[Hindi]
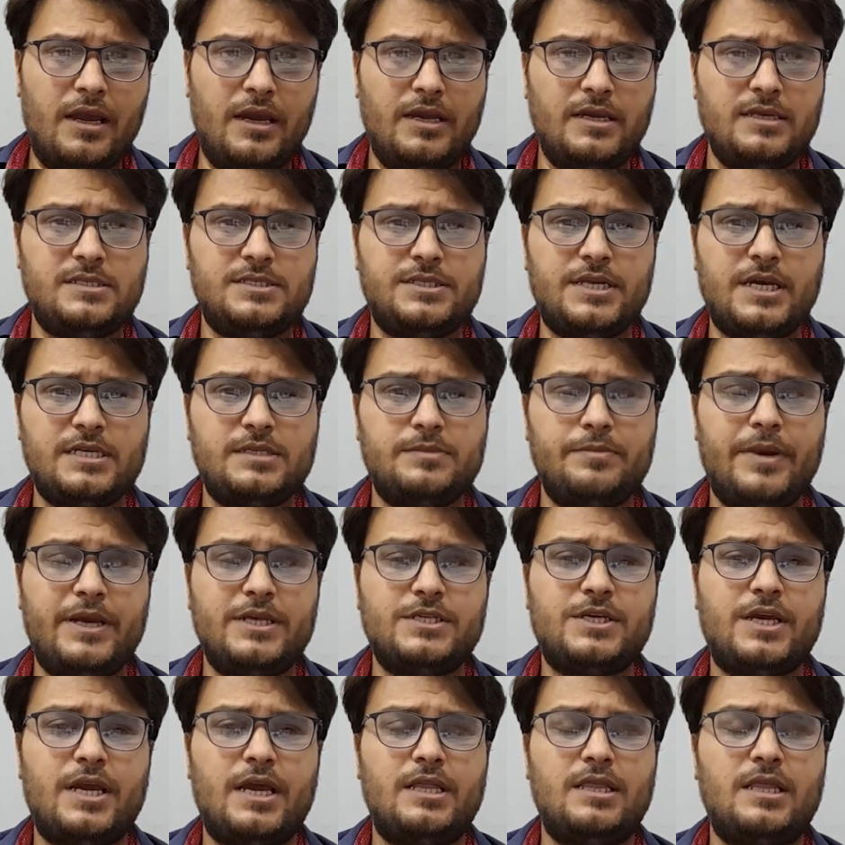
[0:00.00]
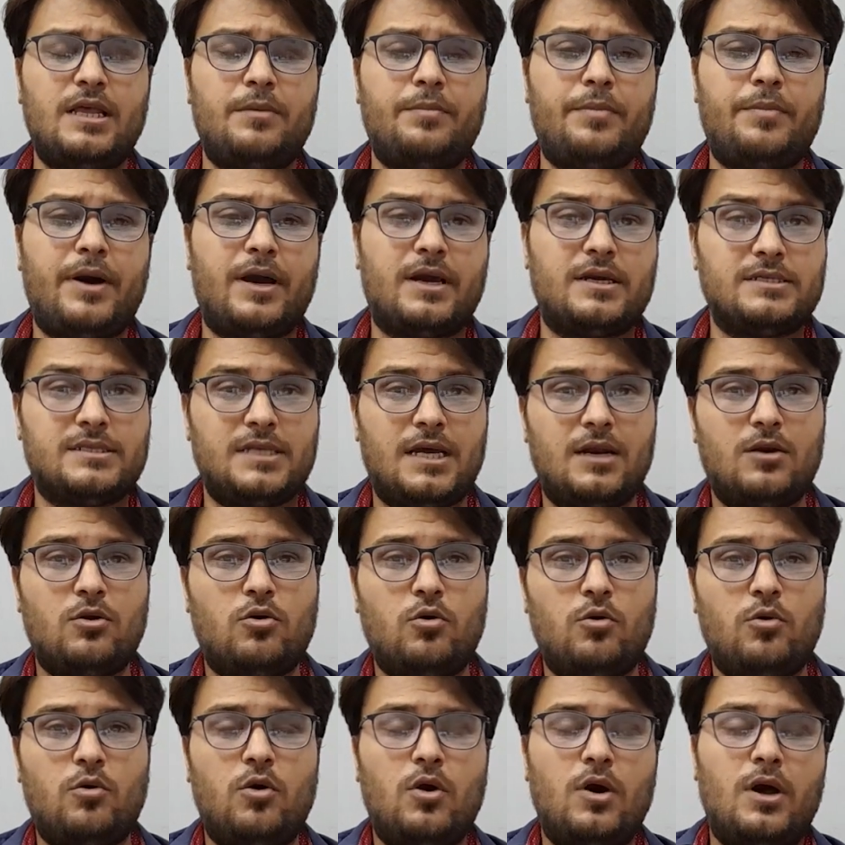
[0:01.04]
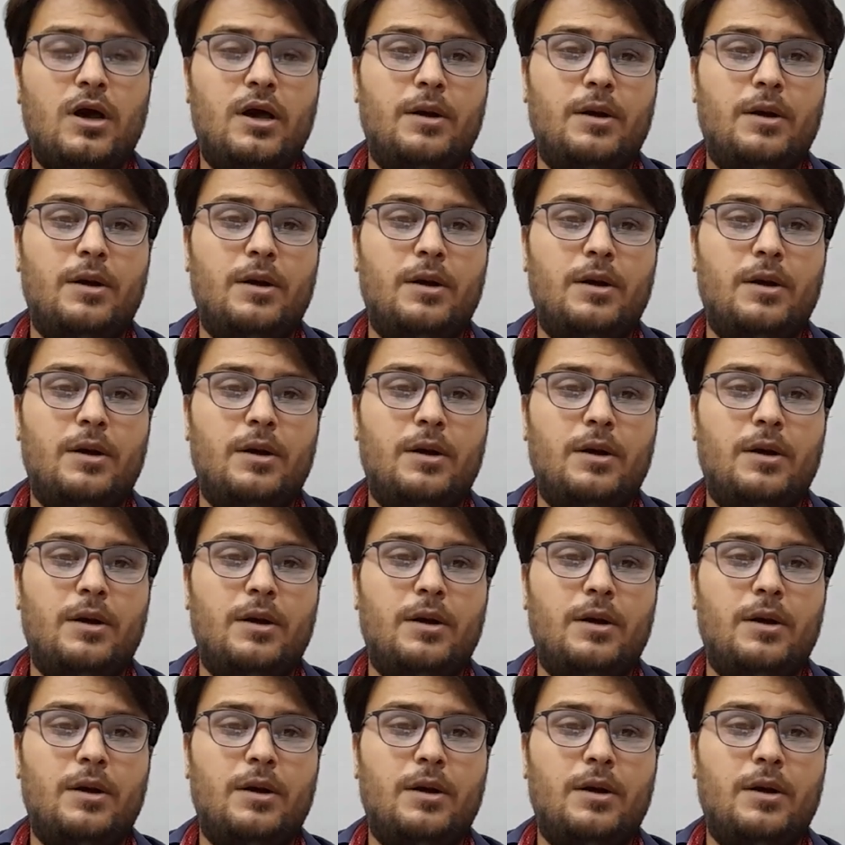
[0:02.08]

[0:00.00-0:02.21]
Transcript: इस टेस्ट मैच के अंदर पाकिस्तान को